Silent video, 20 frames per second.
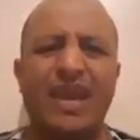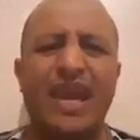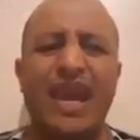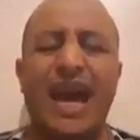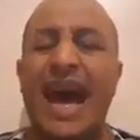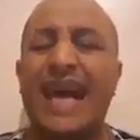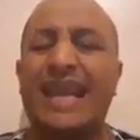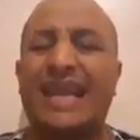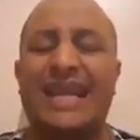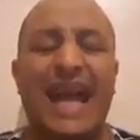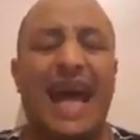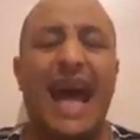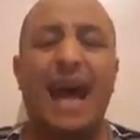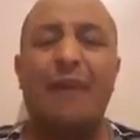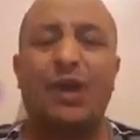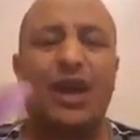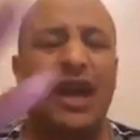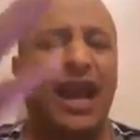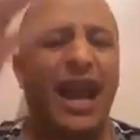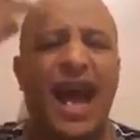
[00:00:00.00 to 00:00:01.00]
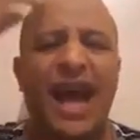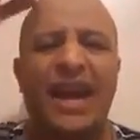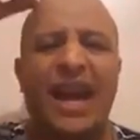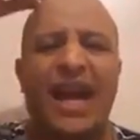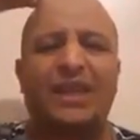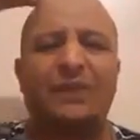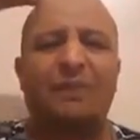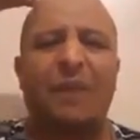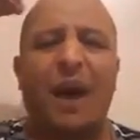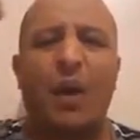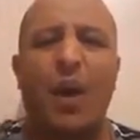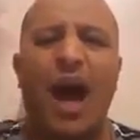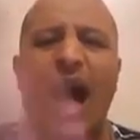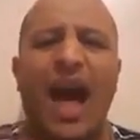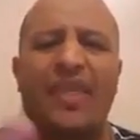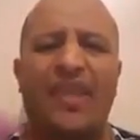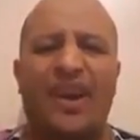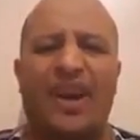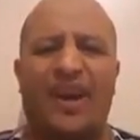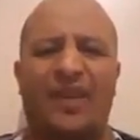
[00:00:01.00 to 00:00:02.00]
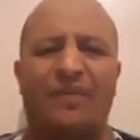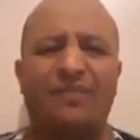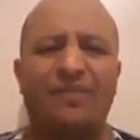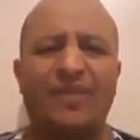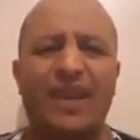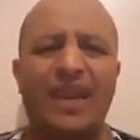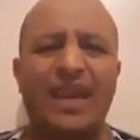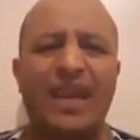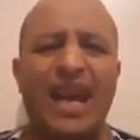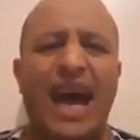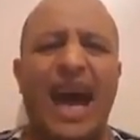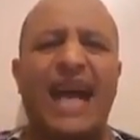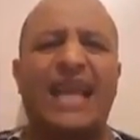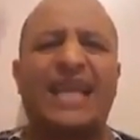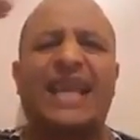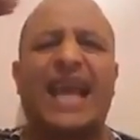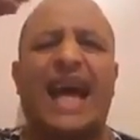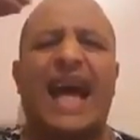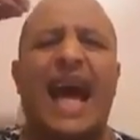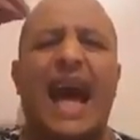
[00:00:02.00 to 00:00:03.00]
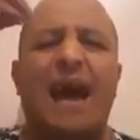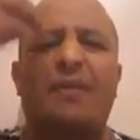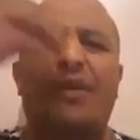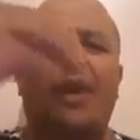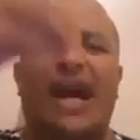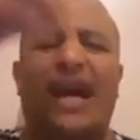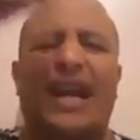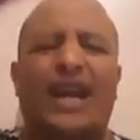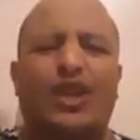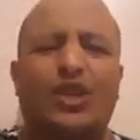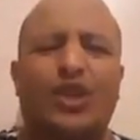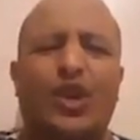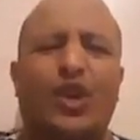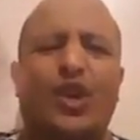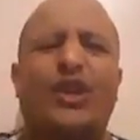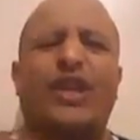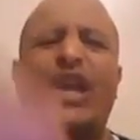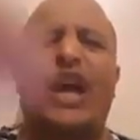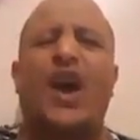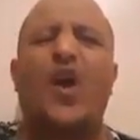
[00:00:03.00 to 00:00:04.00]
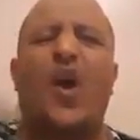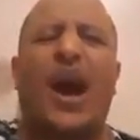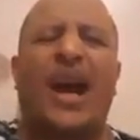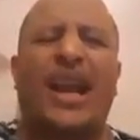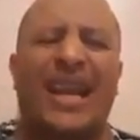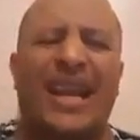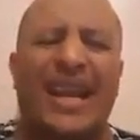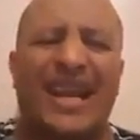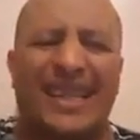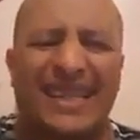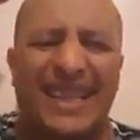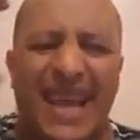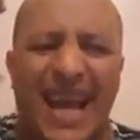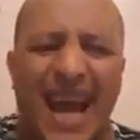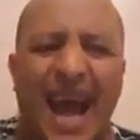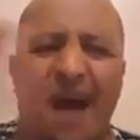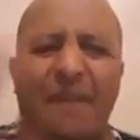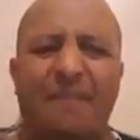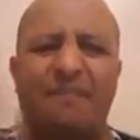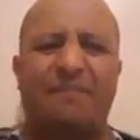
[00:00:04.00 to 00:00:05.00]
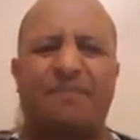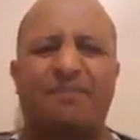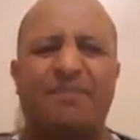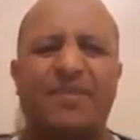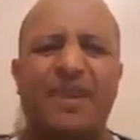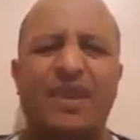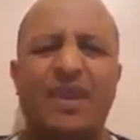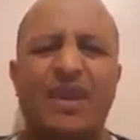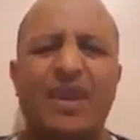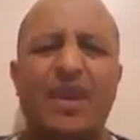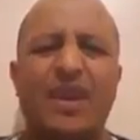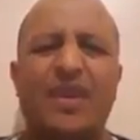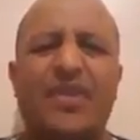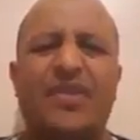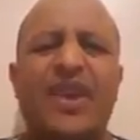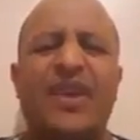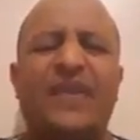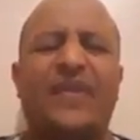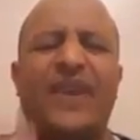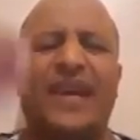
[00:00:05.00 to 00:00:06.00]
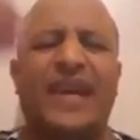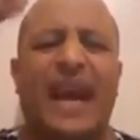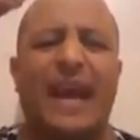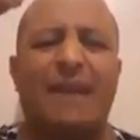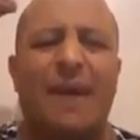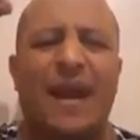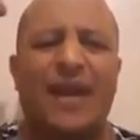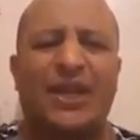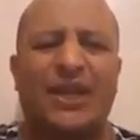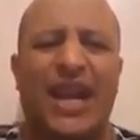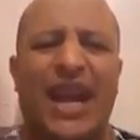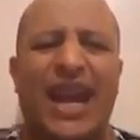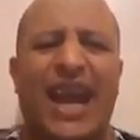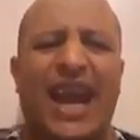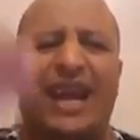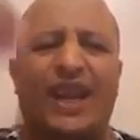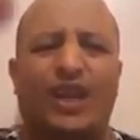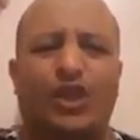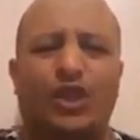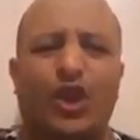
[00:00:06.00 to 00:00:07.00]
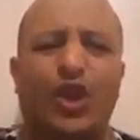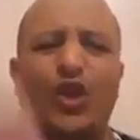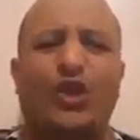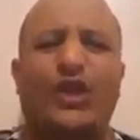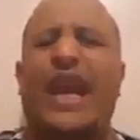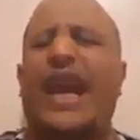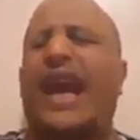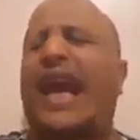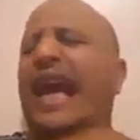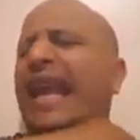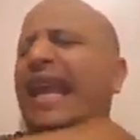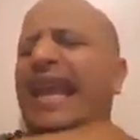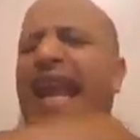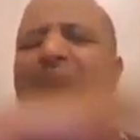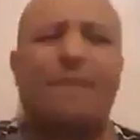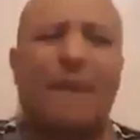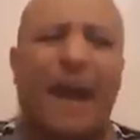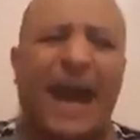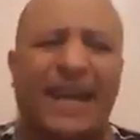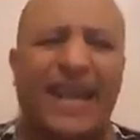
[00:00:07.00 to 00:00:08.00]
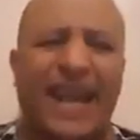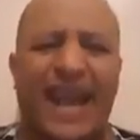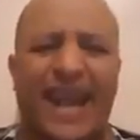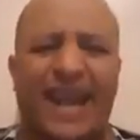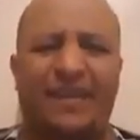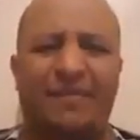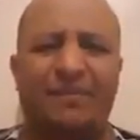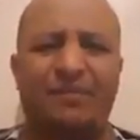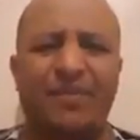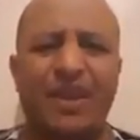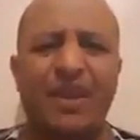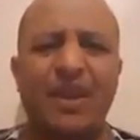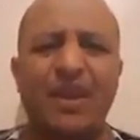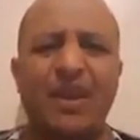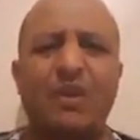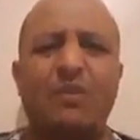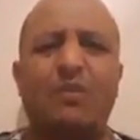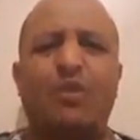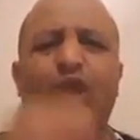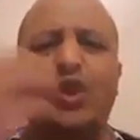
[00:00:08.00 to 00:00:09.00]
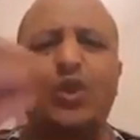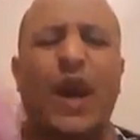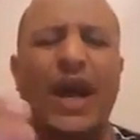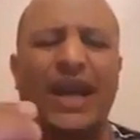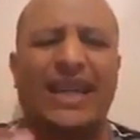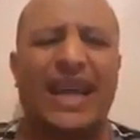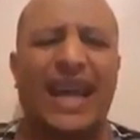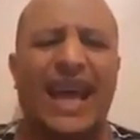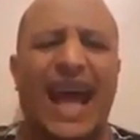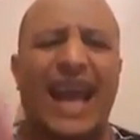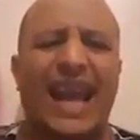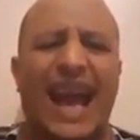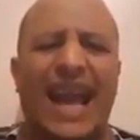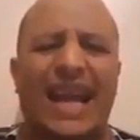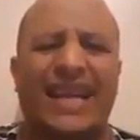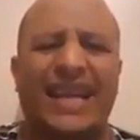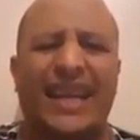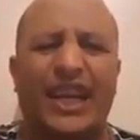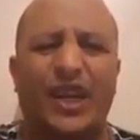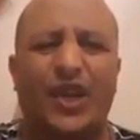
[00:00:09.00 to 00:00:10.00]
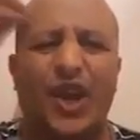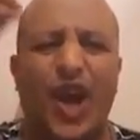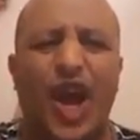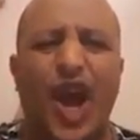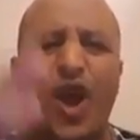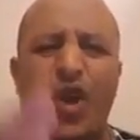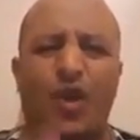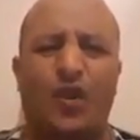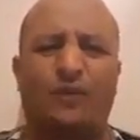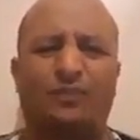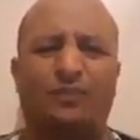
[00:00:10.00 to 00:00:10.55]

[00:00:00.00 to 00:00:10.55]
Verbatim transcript: التآمر الآن أصبح واضح التآمر على السعودية هو على الإسلام دي في قلبه شيء على السعودية خلي لا بعدين مش وقت الآن لكن عقلوه